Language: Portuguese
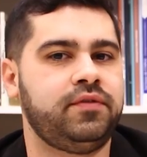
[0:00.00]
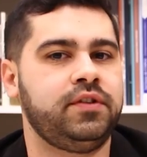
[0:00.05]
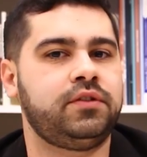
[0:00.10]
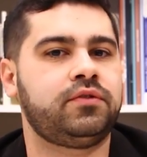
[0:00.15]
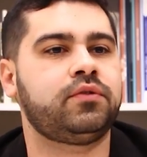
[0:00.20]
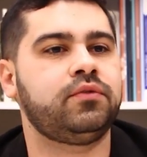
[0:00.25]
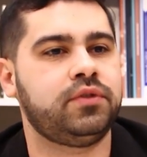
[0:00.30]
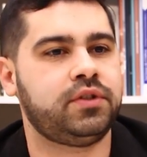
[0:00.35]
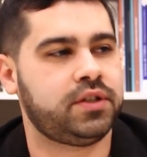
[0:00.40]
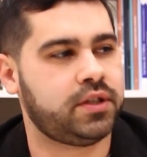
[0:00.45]

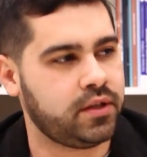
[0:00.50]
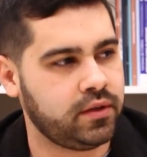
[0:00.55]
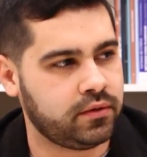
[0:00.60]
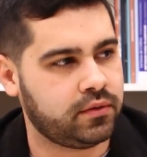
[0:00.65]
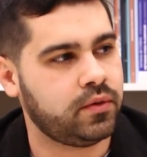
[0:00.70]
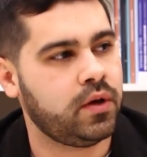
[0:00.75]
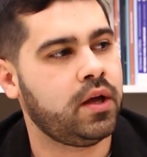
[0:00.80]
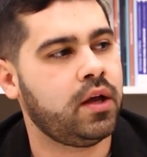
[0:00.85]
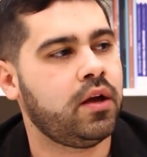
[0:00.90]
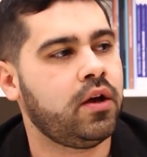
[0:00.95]
inclusive,
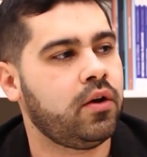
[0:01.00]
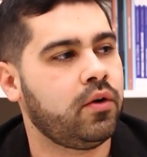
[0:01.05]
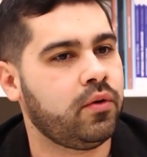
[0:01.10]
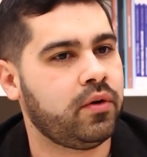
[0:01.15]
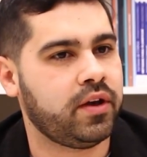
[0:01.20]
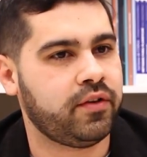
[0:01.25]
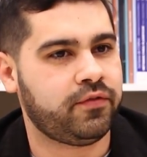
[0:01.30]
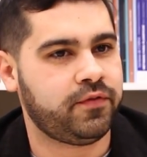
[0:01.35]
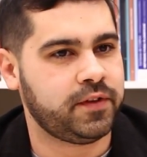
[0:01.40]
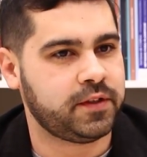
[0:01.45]
discutindo
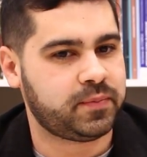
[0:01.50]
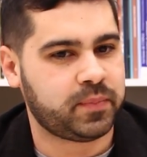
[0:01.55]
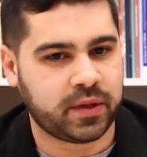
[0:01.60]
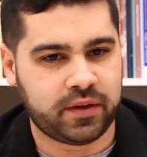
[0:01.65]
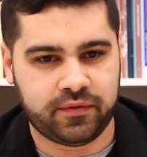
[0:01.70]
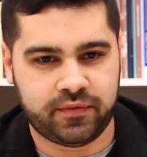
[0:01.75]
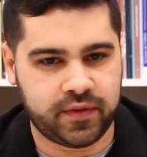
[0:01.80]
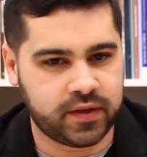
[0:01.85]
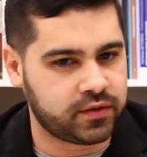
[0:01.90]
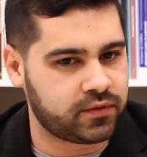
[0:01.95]
o
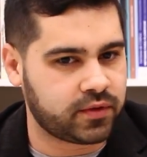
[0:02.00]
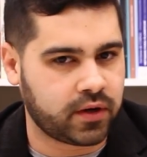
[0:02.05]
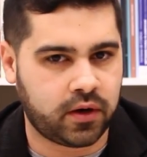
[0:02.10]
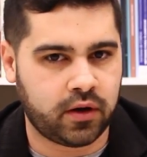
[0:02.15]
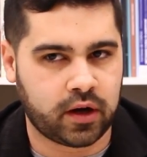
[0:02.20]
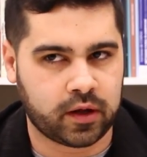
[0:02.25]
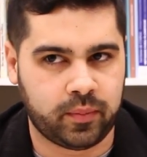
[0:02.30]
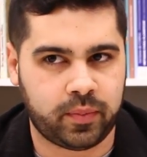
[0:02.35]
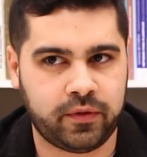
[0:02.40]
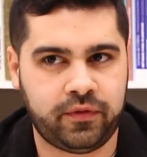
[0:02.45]
refis
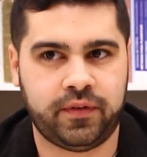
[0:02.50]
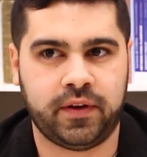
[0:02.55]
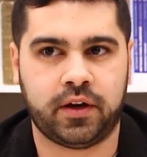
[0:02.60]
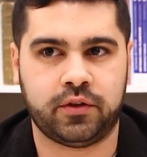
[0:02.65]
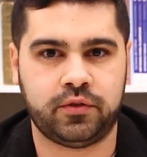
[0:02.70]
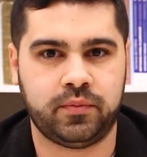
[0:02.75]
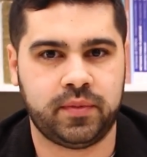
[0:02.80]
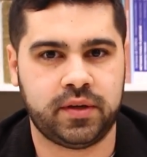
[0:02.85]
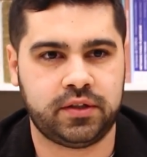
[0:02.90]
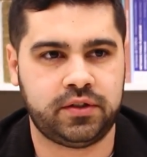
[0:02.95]
previsto agora
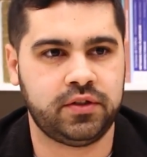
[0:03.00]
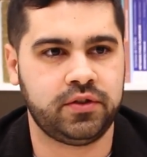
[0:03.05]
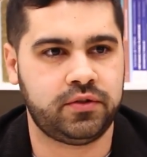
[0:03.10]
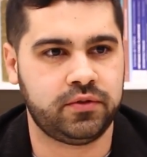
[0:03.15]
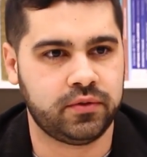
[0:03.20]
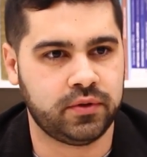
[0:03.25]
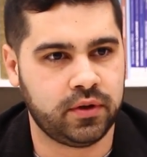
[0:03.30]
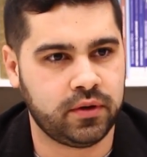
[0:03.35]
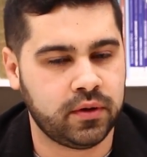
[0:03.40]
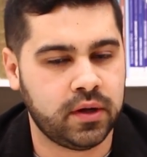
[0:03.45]
para o final do
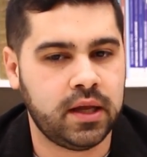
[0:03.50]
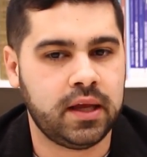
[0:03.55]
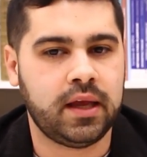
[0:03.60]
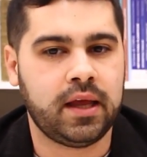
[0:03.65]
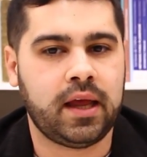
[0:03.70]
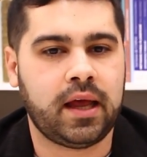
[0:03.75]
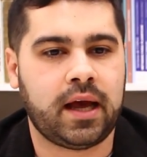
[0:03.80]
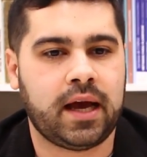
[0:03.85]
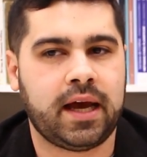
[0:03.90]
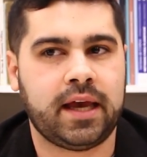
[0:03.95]
mês de
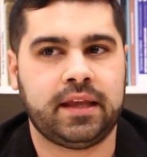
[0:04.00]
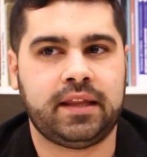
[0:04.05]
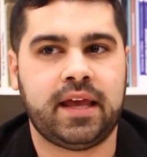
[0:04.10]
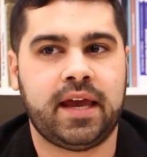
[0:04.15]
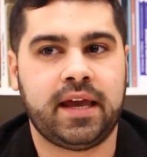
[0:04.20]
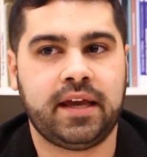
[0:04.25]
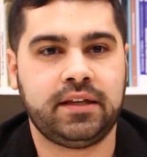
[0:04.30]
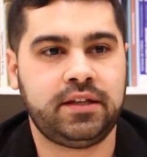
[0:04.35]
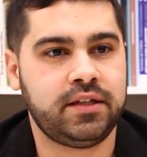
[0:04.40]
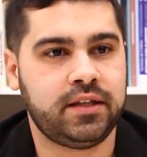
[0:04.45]
julho,
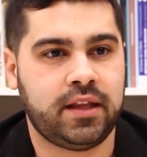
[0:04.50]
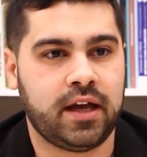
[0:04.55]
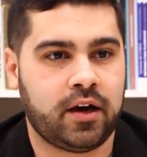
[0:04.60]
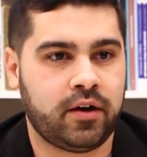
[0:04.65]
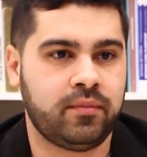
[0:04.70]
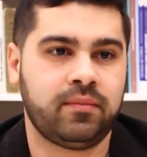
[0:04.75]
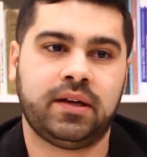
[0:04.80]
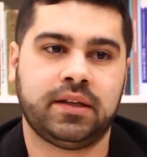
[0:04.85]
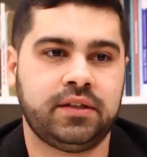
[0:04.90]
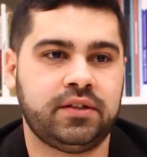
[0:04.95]
a ideia
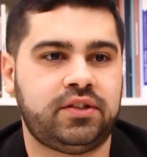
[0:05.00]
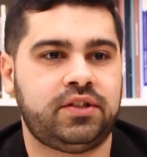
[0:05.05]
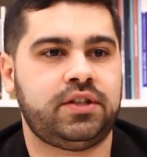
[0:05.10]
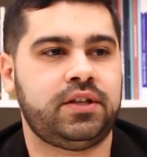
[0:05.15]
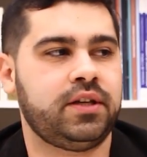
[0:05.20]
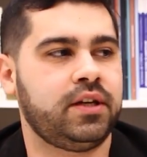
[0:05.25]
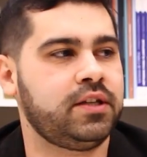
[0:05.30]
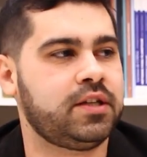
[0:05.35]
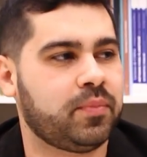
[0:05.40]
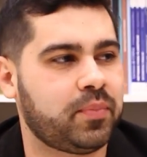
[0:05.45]
de dar uma
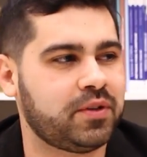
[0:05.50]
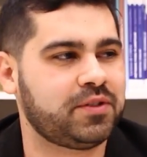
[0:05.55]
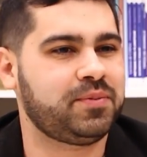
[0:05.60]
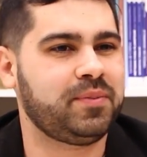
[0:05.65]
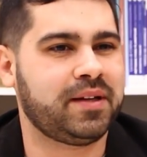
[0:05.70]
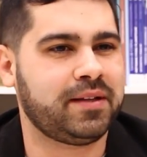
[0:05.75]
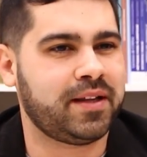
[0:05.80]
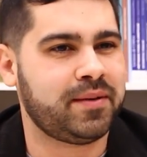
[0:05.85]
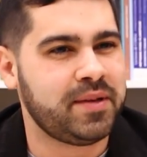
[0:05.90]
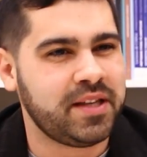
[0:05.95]
anistia
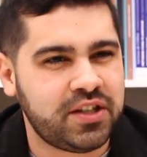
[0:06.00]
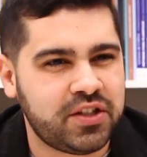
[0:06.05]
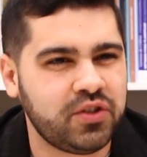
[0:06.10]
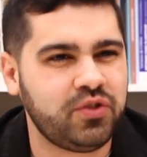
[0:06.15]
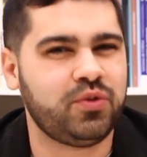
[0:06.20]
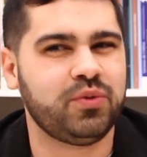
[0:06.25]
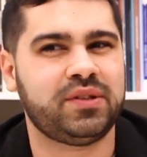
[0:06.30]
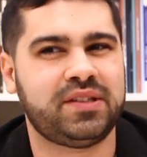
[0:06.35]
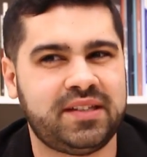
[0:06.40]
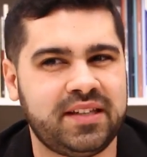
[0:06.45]
de
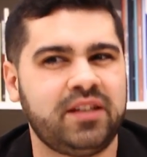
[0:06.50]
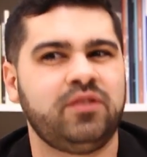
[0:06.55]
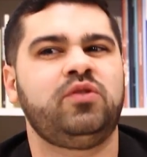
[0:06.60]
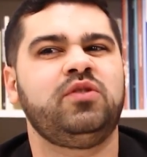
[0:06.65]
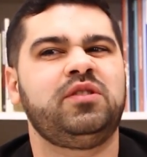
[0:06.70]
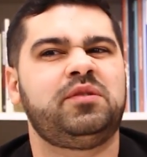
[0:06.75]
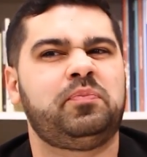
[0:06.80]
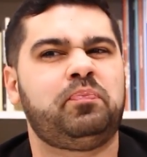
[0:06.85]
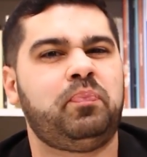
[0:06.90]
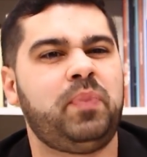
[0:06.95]
aproximadamente
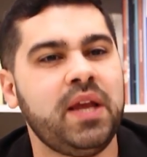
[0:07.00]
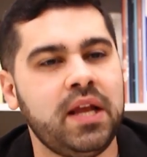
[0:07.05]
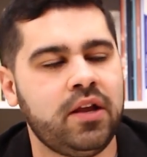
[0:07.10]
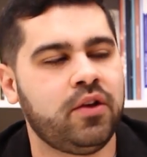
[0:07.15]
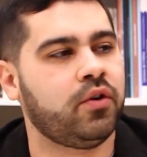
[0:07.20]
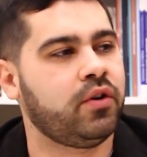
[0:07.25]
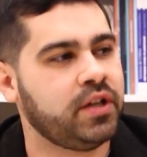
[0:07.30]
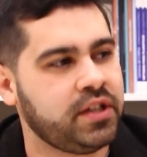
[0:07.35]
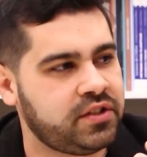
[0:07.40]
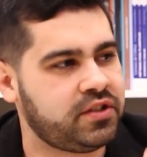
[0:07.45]
200
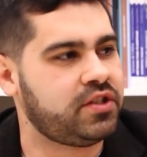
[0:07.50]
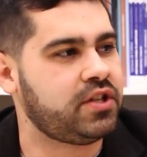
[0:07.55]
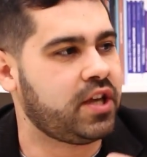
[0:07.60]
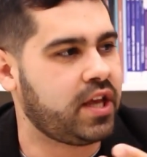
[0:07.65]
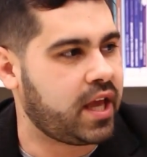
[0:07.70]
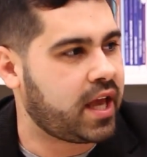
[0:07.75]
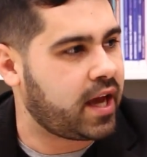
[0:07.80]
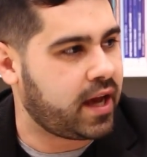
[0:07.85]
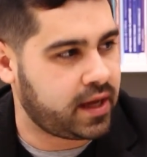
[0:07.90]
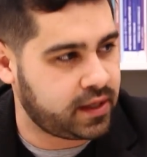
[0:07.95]

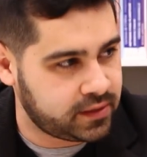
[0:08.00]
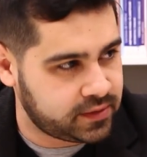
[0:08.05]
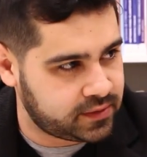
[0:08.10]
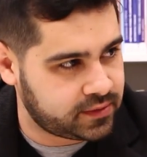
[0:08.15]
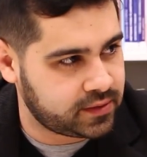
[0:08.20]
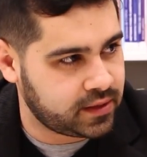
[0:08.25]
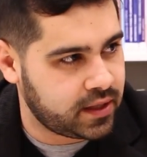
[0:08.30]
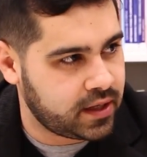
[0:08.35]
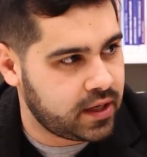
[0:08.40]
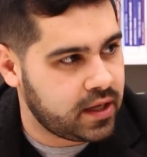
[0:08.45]
bilhões de
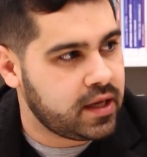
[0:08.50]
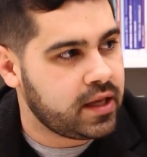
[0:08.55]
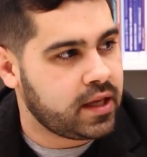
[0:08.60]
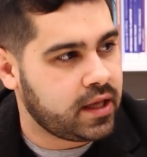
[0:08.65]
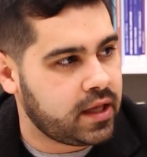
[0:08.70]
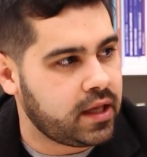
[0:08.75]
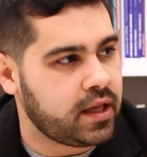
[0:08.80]
reais